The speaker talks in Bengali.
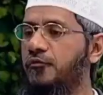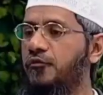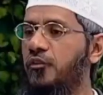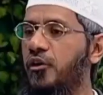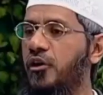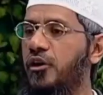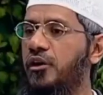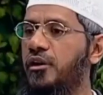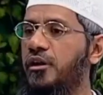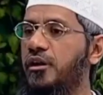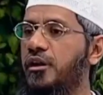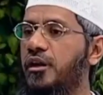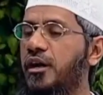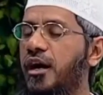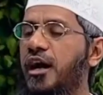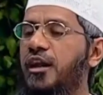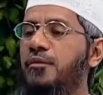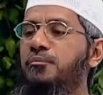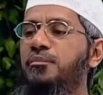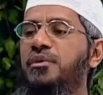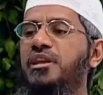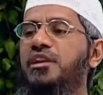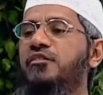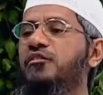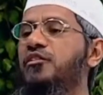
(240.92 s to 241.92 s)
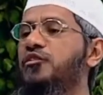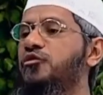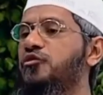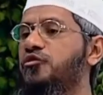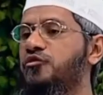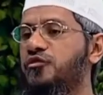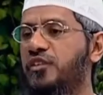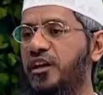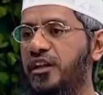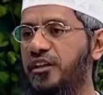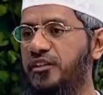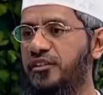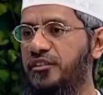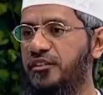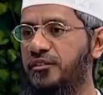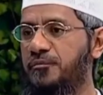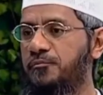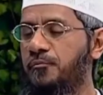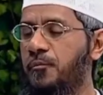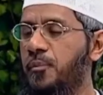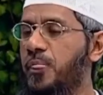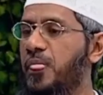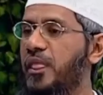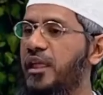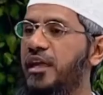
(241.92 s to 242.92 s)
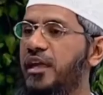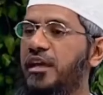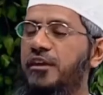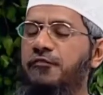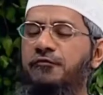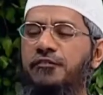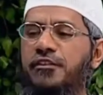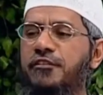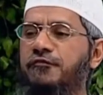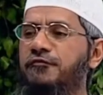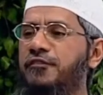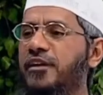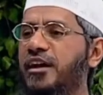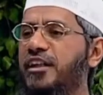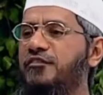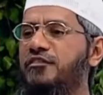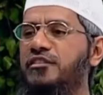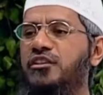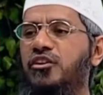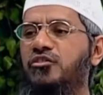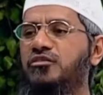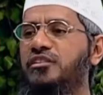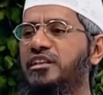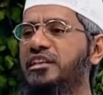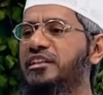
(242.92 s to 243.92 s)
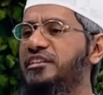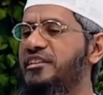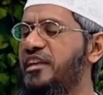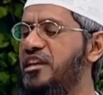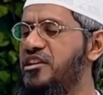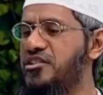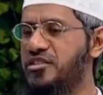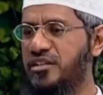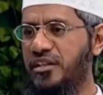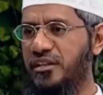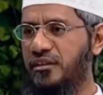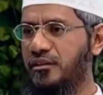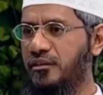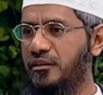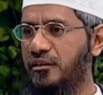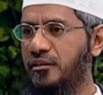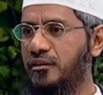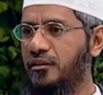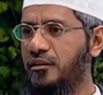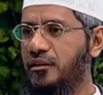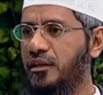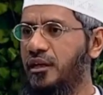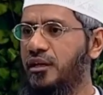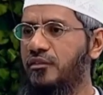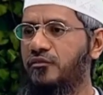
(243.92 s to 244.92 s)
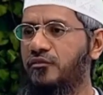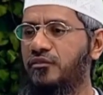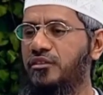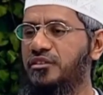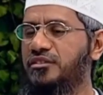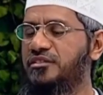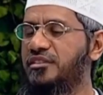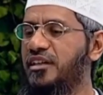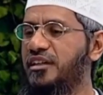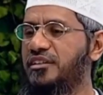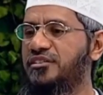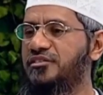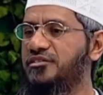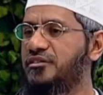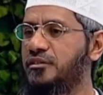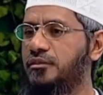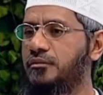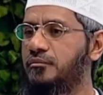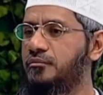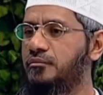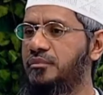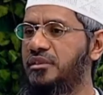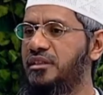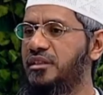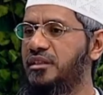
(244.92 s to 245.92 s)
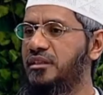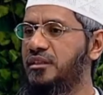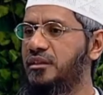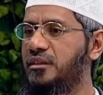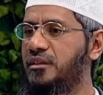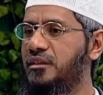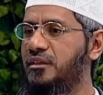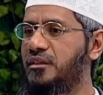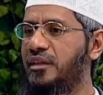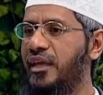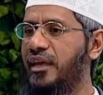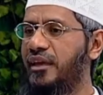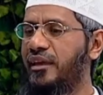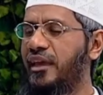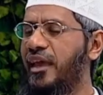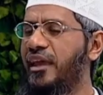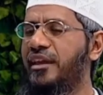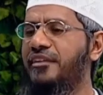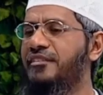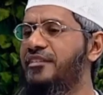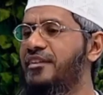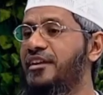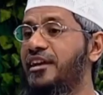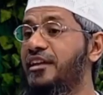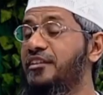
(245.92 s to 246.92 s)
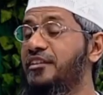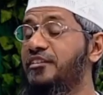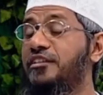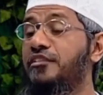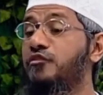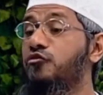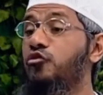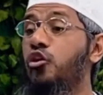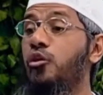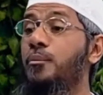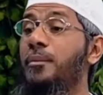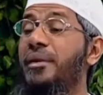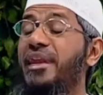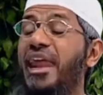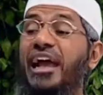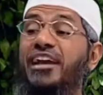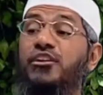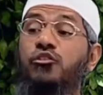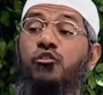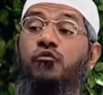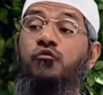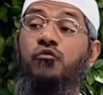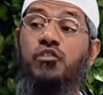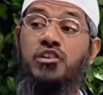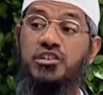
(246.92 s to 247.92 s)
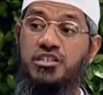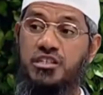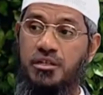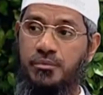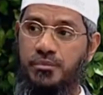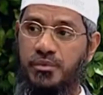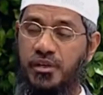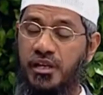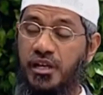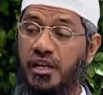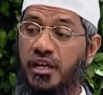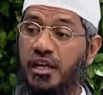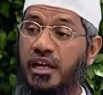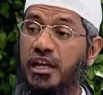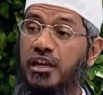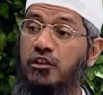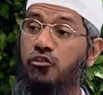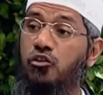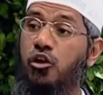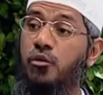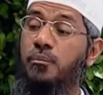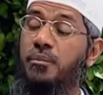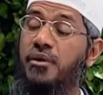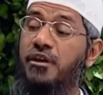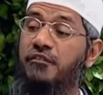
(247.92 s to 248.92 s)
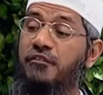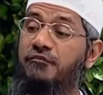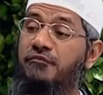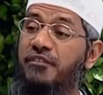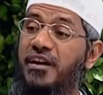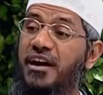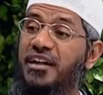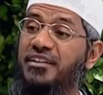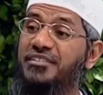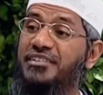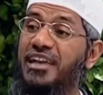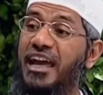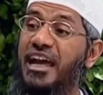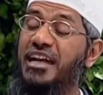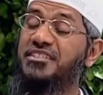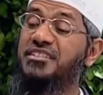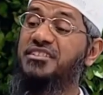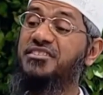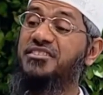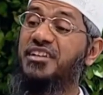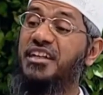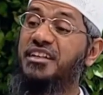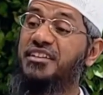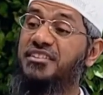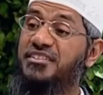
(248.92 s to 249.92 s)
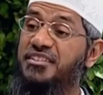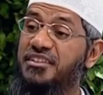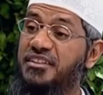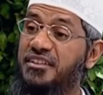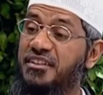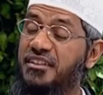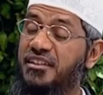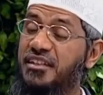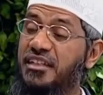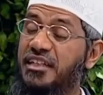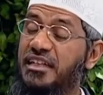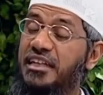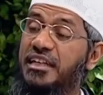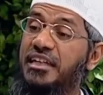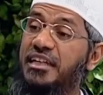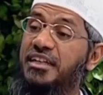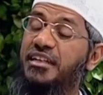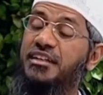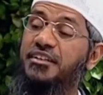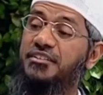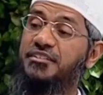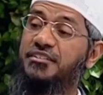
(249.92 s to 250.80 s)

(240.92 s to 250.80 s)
রাখাটা বাধ্যতামূলক না যদি সে নিয়ত ছাড়া রোজা রাখে তাহলে সেটা অযথা উপোস করাই হবে কিন্তু ইবাদত হবে না ইসলাম ধর্ম অনুযায়ী যে রোজাটা সেটা